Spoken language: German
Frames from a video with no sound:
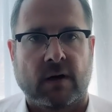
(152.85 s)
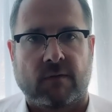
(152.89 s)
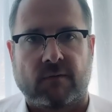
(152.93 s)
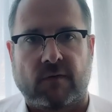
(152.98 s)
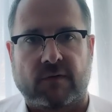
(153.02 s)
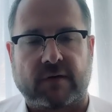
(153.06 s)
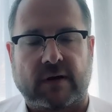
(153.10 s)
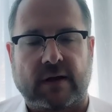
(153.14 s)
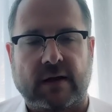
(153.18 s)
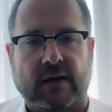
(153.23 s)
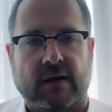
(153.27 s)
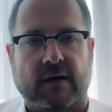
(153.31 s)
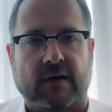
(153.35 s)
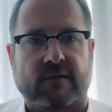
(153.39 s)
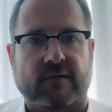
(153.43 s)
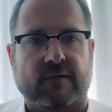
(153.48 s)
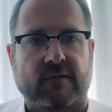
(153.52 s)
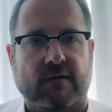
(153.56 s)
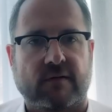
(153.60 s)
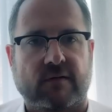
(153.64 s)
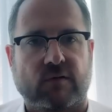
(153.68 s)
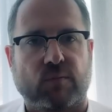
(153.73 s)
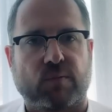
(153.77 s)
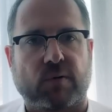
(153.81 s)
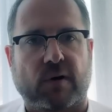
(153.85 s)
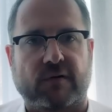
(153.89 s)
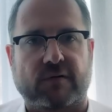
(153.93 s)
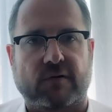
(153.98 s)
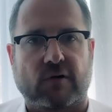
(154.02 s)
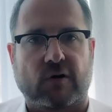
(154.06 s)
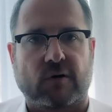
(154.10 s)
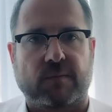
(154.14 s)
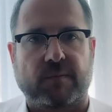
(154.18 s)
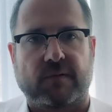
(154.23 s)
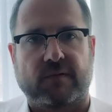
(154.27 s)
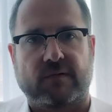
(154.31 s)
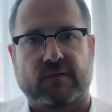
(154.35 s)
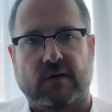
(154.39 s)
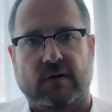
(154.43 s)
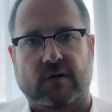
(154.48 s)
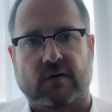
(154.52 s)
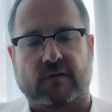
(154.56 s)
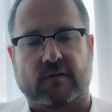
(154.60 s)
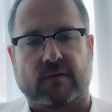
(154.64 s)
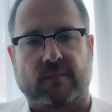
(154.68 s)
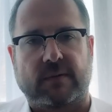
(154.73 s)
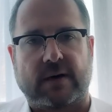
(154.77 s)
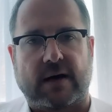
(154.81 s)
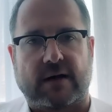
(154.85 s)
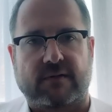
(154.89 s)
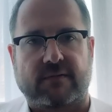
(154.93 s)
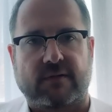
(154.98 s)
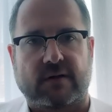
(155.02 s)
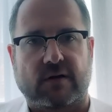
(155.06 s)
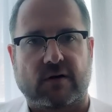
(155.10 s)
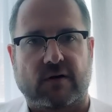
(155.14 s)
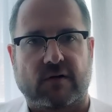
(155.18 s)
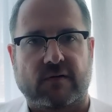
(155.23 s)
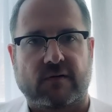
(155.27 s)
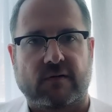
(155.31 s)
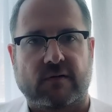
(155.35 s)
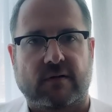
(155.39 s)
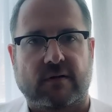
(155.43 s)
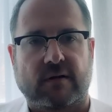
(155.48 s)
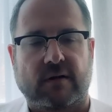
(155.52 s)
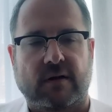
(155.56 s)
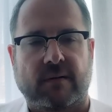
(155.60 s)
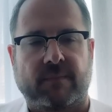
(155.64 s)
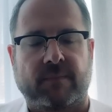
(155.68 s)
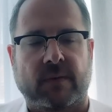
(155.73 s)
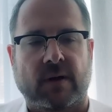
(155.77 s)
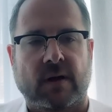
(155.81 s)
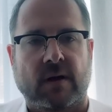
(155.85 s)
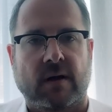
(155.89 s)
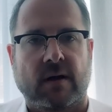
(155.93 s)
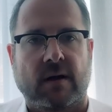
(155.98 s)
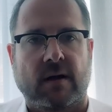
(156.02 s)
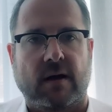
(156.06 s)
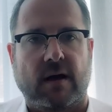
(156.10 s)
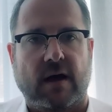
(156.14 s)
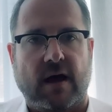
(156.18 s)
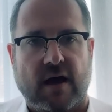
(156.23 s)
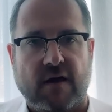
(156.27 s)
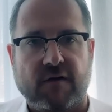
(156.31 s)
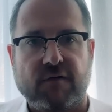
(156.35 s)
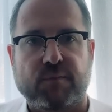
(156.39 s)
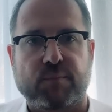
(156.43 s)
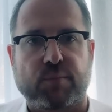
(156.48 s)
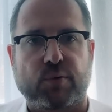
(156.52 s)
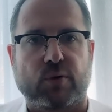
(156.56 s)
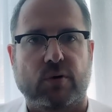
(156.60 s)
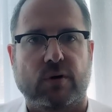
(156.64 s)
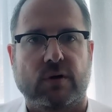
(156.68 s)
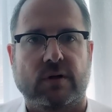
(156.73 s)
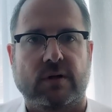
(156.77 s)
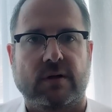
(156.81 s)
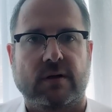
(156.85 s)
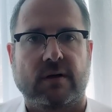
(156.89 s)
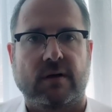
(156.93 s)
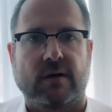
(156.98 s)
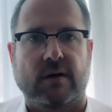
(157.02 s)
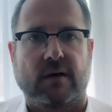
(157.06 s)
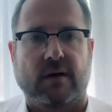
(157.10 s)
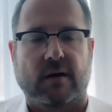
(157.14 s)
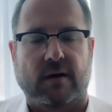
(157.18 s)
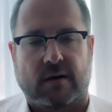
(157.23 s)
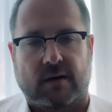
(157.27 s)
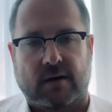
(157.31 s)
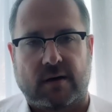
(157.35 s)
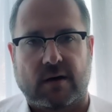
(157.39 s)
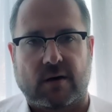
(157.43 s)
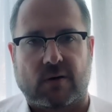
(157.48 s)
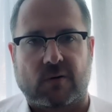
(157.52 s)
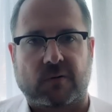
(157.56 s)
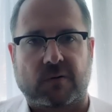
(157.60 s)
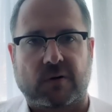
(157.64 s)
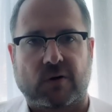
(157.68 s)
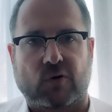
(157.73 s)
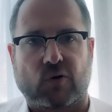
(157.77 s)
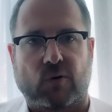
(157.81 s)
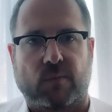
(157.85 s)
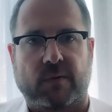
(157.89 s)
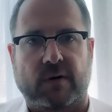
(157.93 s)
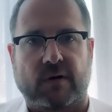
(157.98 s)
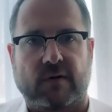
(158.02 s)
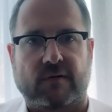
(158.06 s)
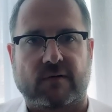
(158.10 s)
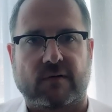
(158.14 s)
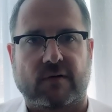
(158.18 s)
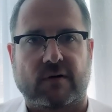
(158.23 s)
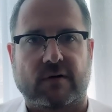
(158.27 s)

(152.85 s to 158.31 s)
Was ähnliches ist übrigens auch passiert, dass im Jahr 2000 die FPÖ in die Regierung gekommen ist.